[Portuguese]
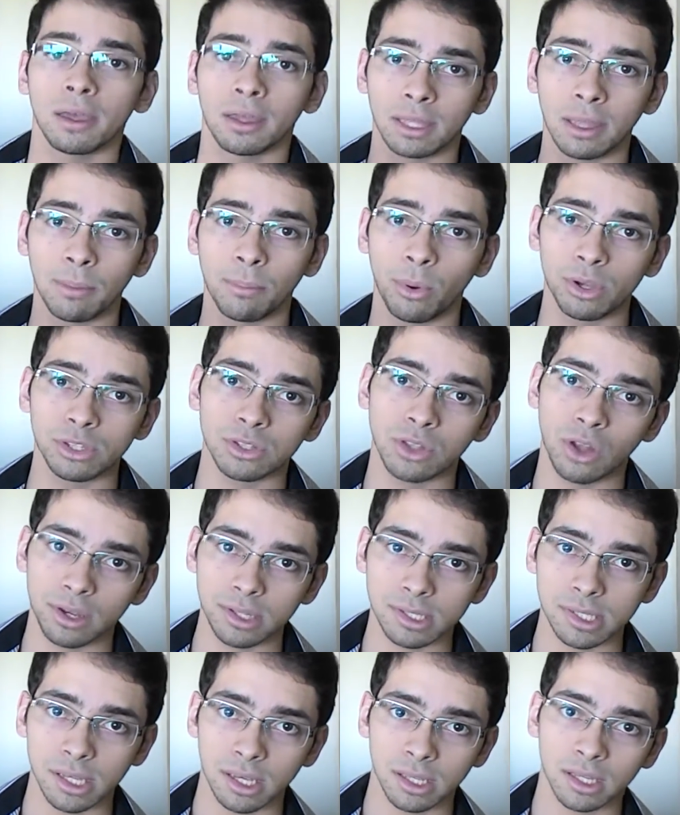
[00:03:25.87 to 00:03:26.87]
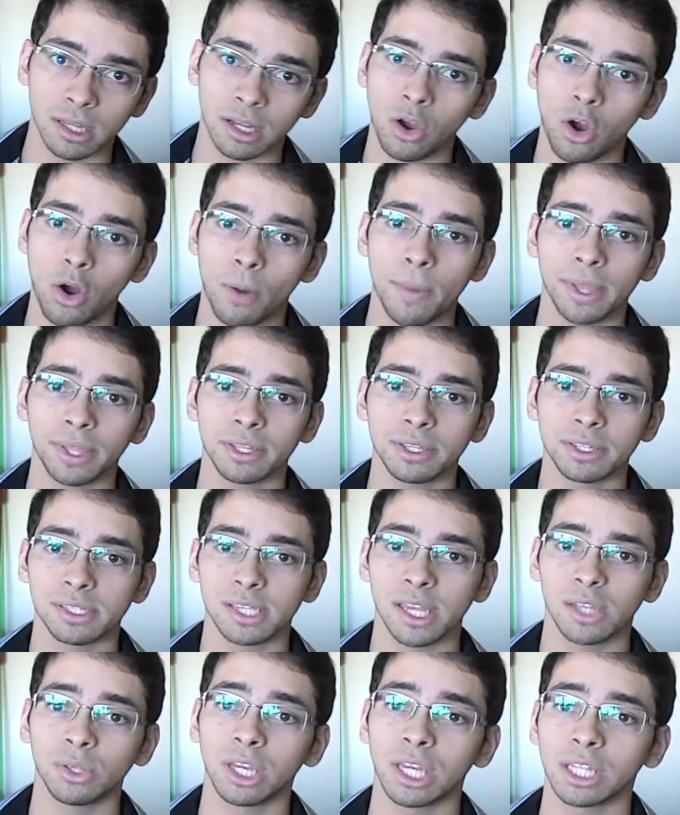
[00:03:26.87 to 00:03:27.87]
Depois, logo em seguida, ele comenta
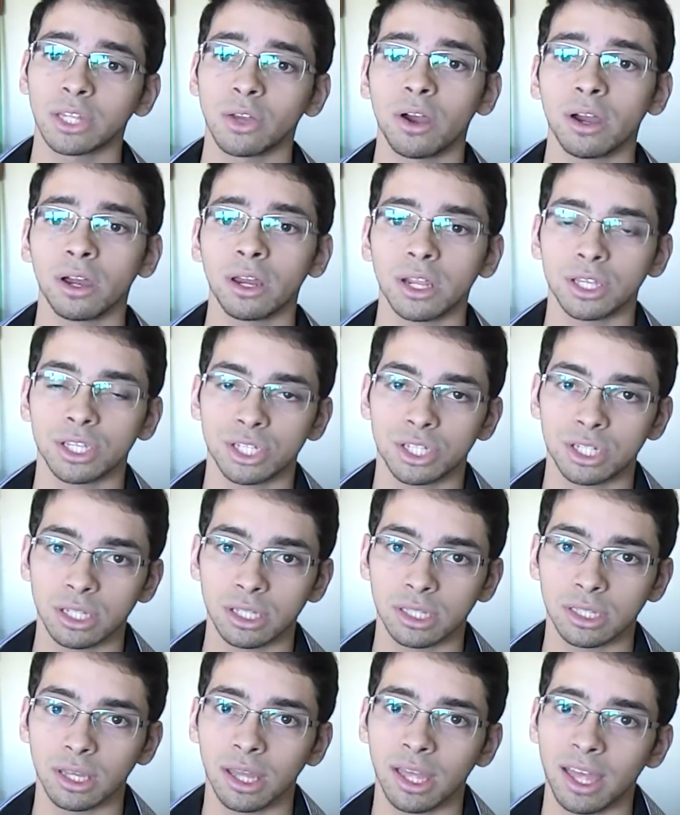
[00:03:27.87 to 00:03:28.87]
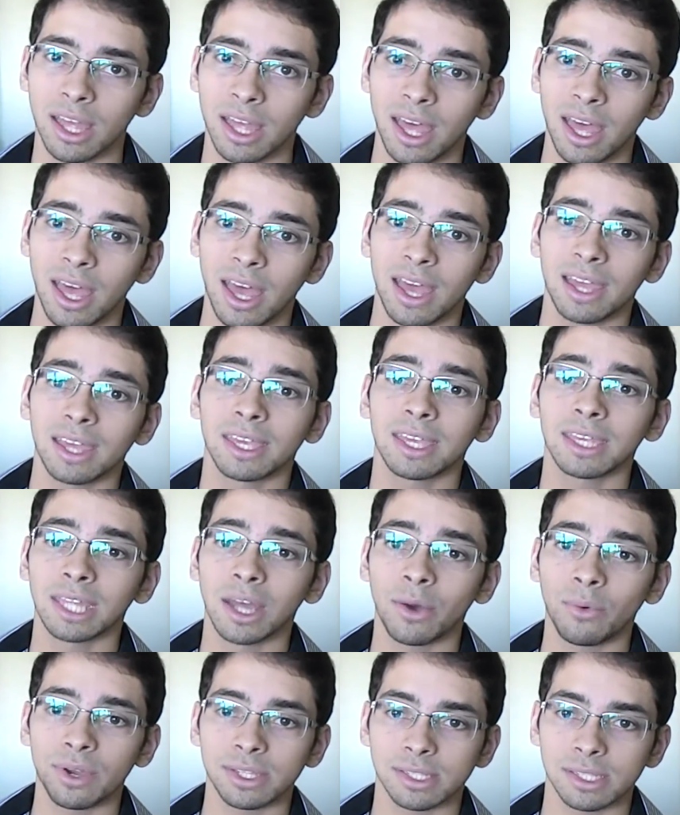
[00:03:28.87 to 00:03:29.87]
dizendo que não acredita que
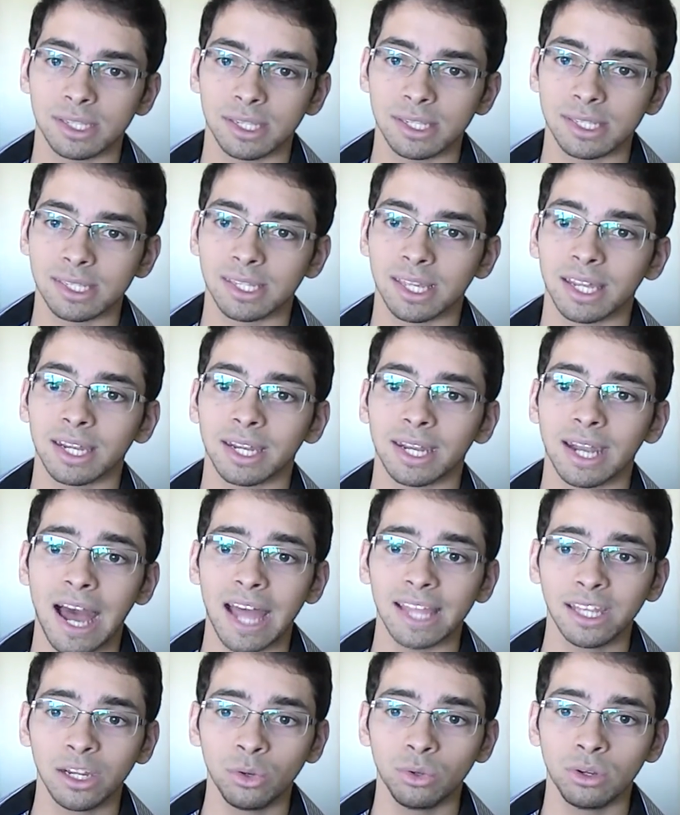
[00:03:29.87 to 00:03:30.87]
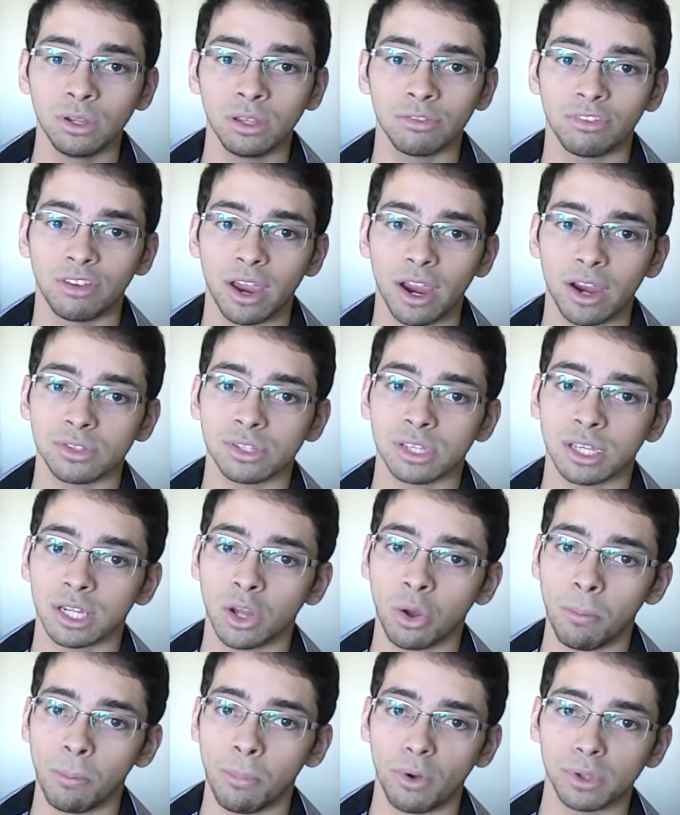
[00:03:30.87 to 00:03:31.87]
não exista nada no universo que
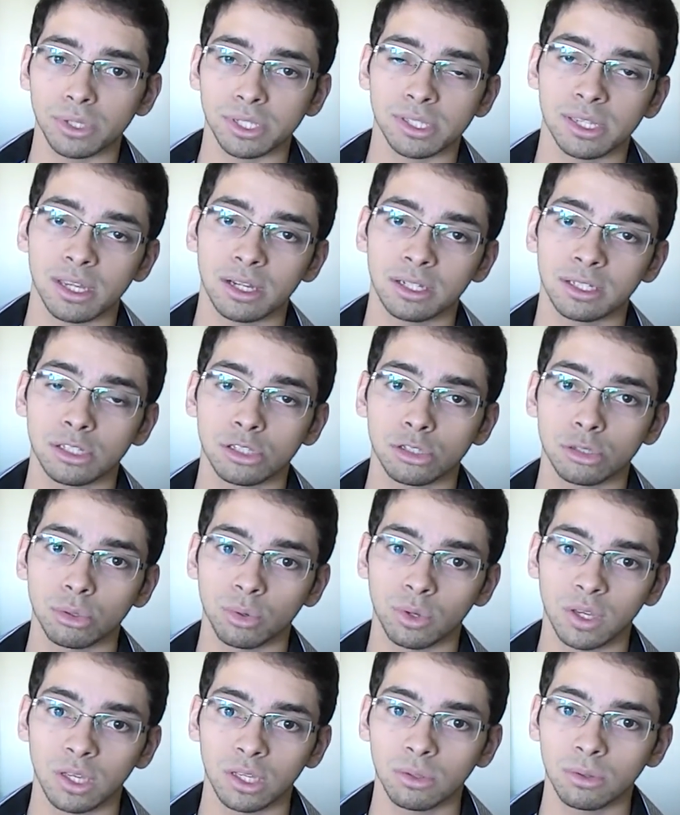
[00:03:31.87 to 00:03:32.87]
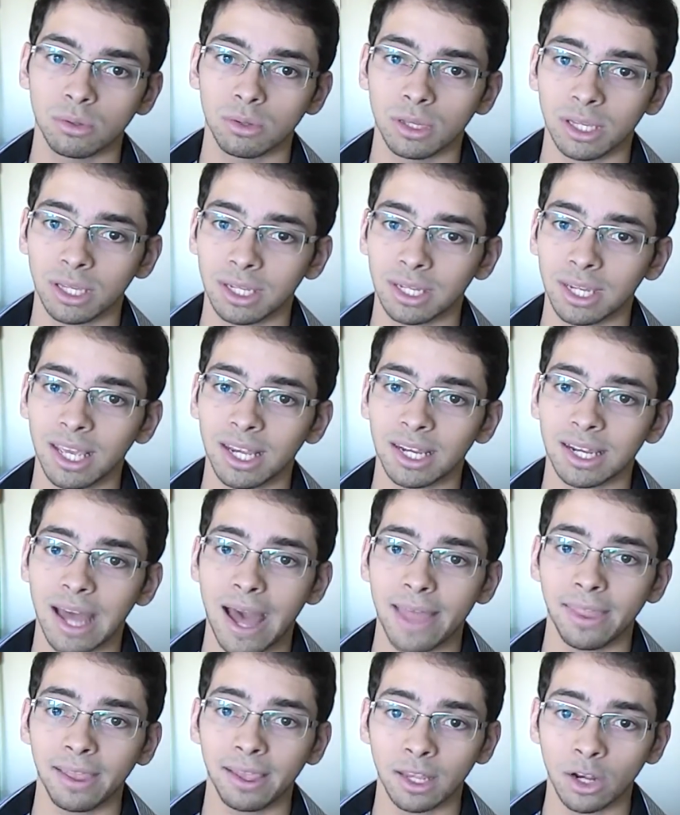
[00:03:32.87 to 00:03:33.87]
não possa ser destruído e nem
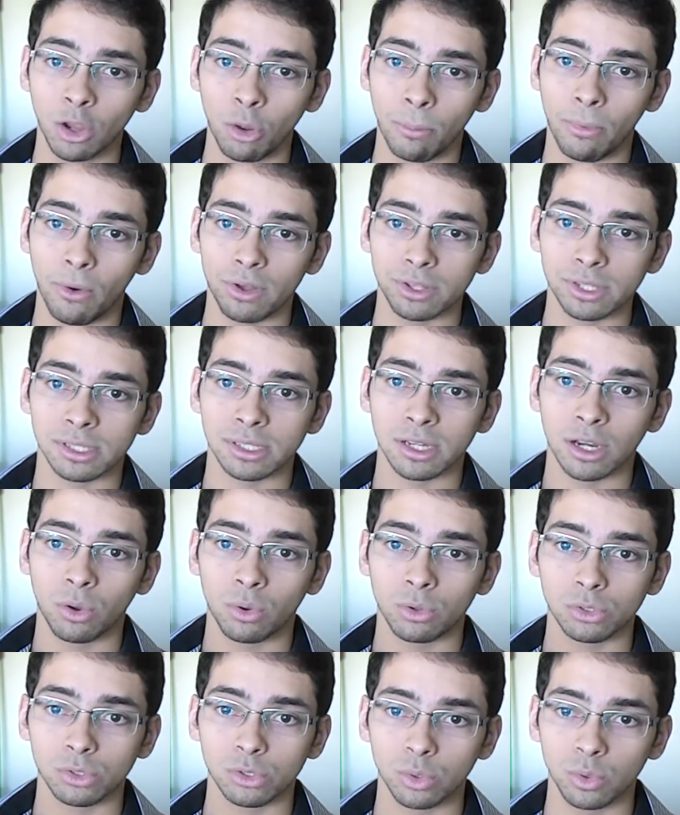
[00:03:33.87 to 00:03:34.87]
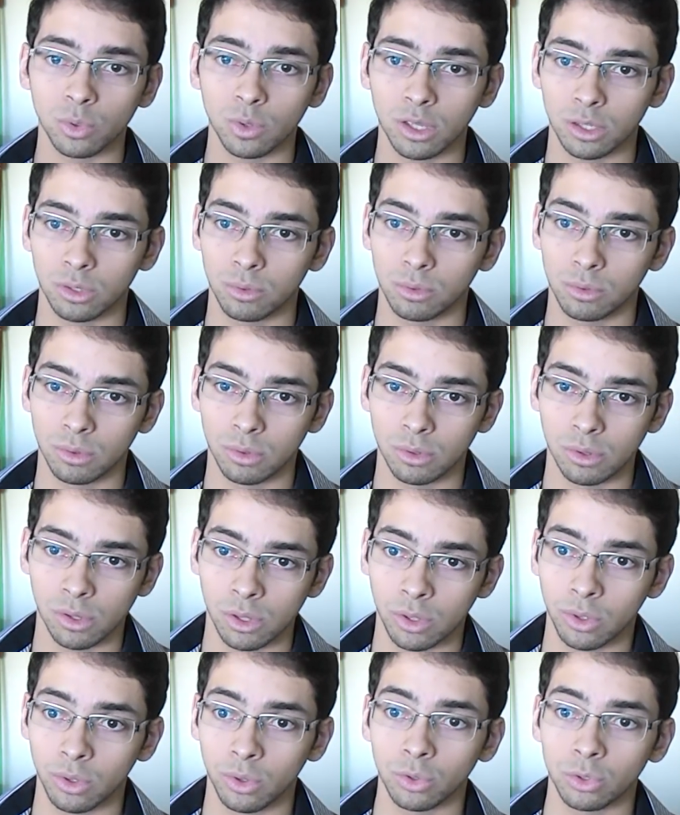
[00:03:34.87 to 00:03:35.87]
nada que não possa ser construído.
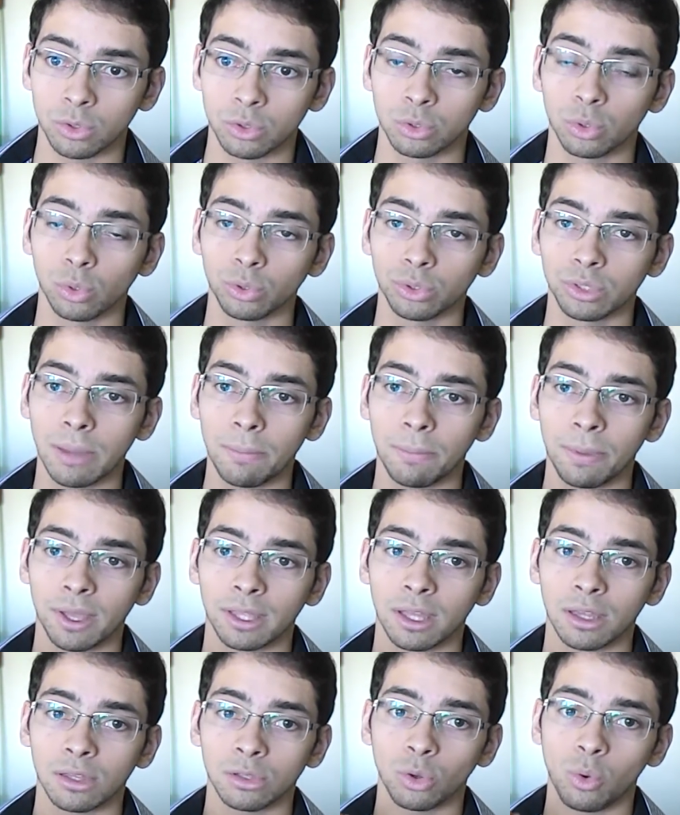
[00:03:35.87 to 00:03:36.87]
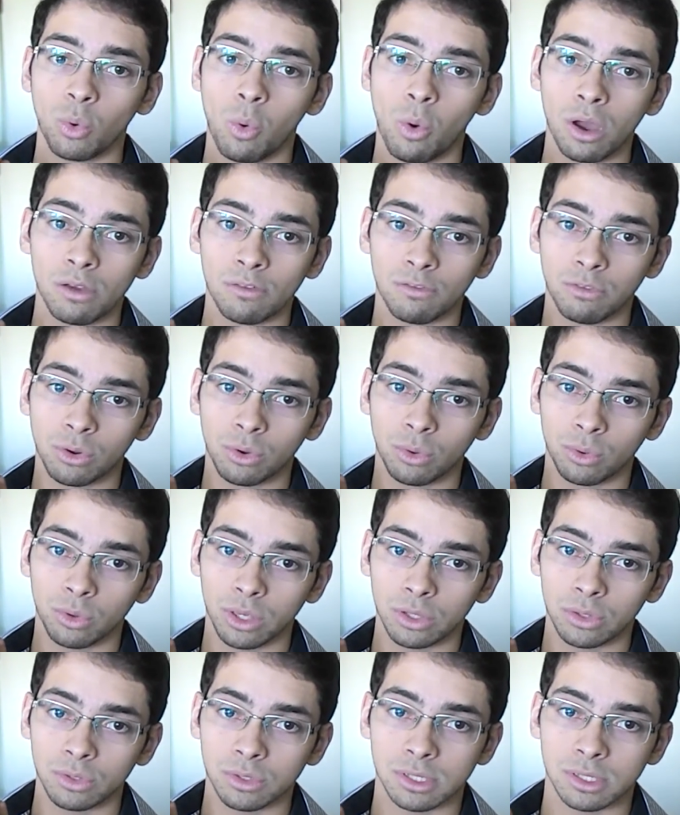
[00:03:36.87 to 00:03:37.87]
Tudo dependendo do quão
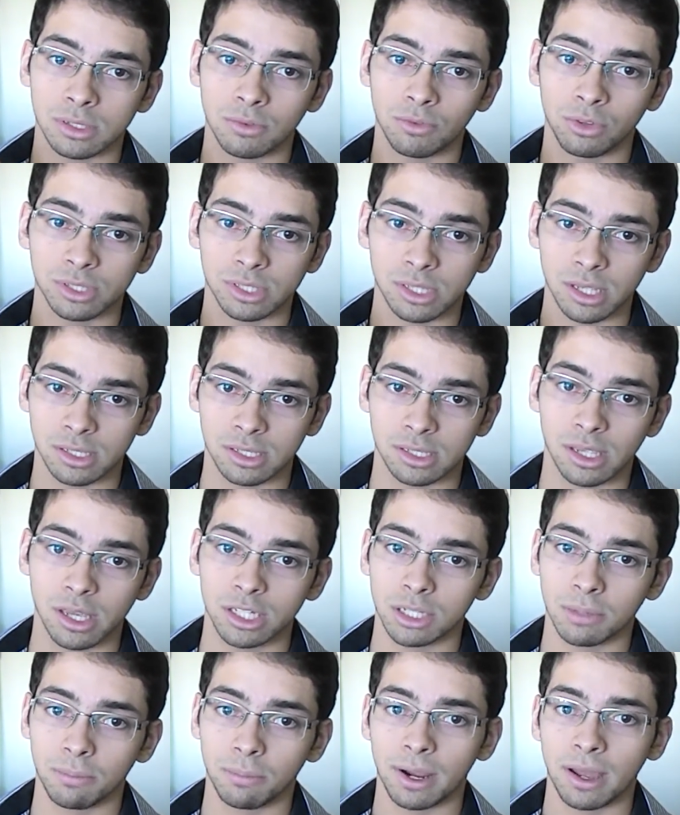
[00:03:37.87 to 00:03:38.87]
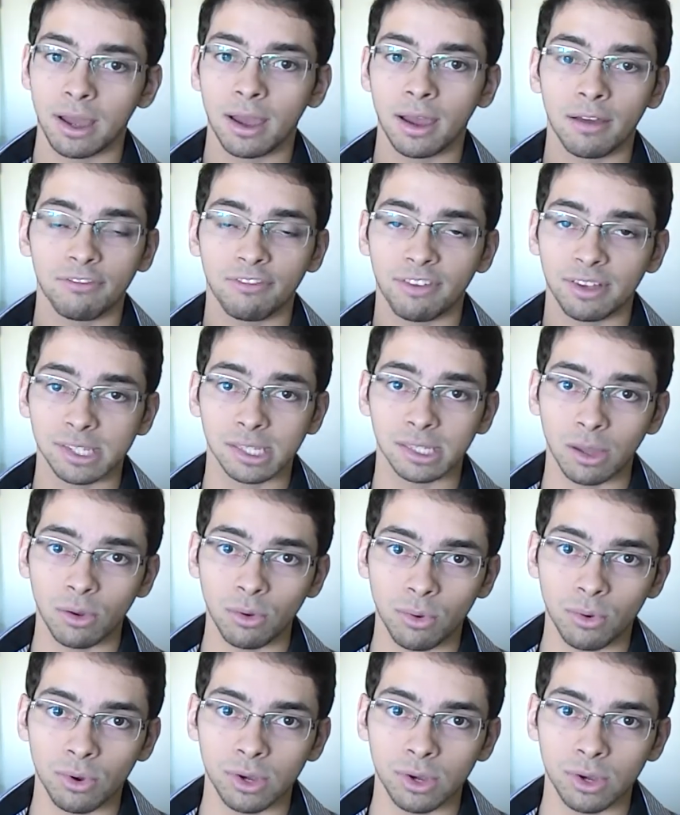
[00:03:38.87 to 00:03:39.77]
evoluído você seja para fazer tal